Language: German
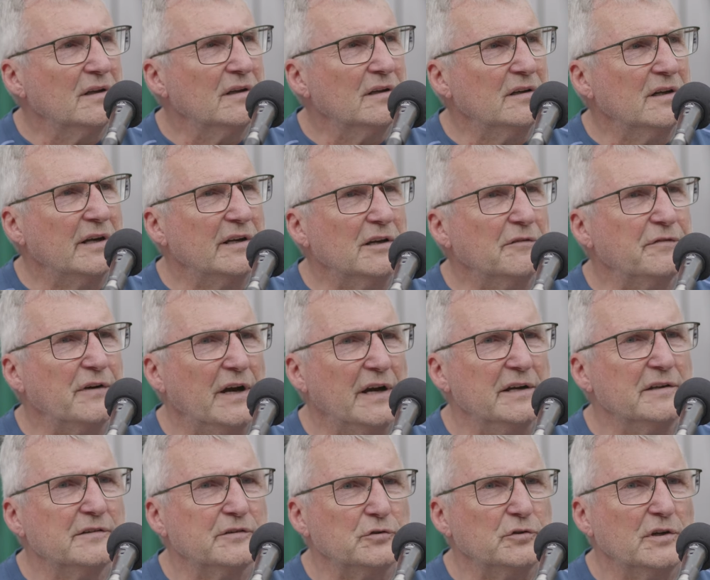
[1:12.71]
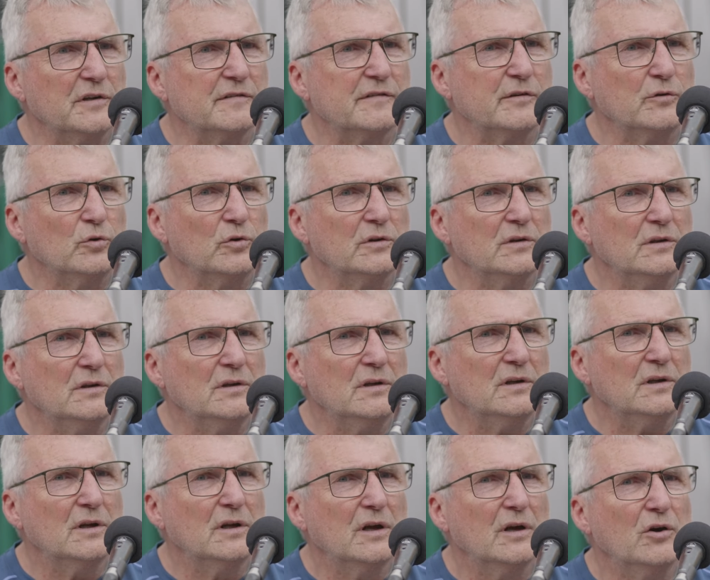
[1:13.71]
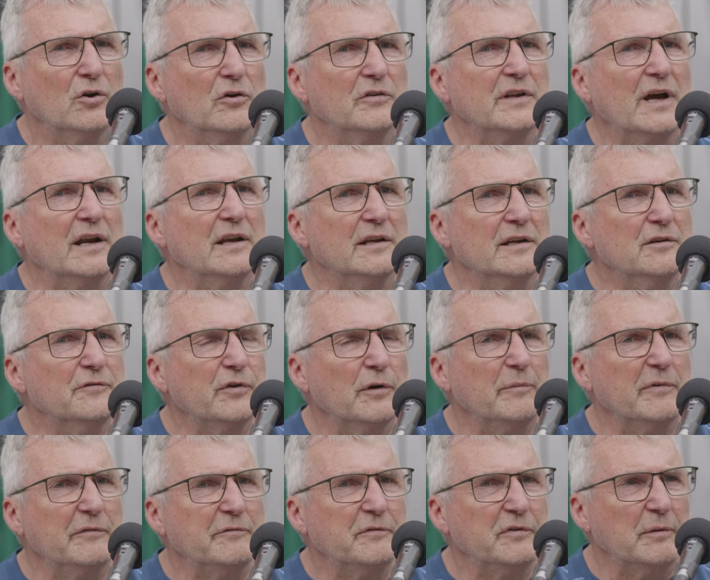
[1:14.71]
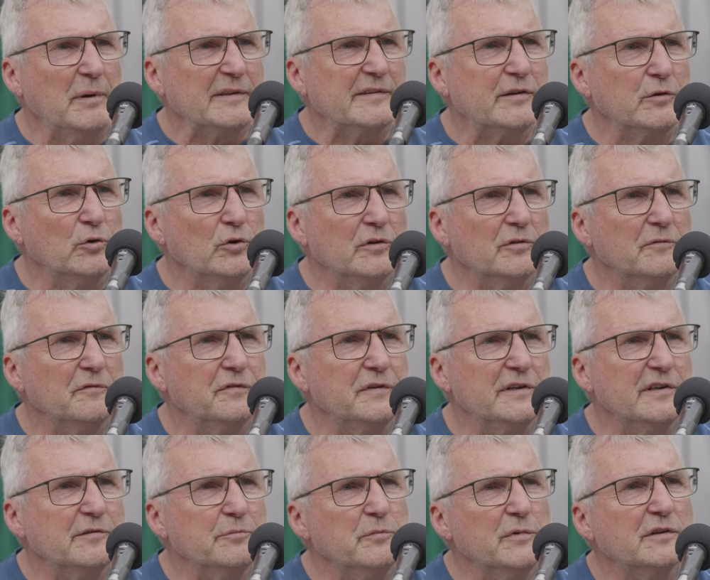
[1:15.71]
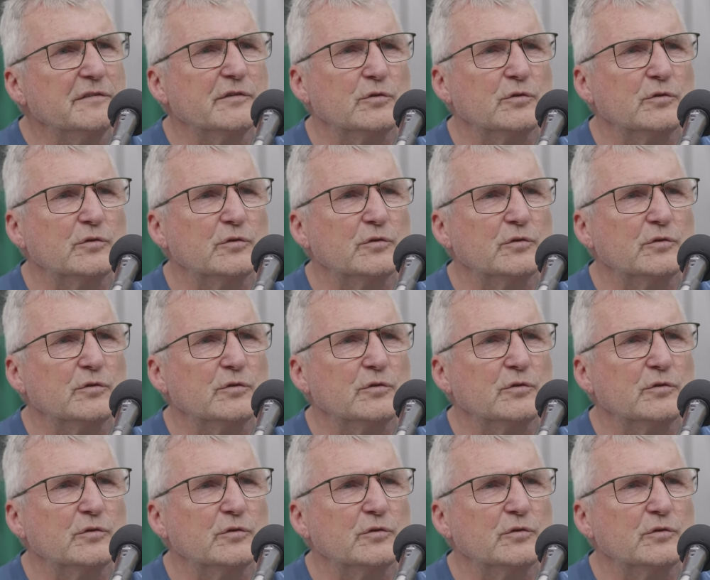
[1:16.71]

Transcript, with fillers: in einer freien Situation und alle Informationen fließen mir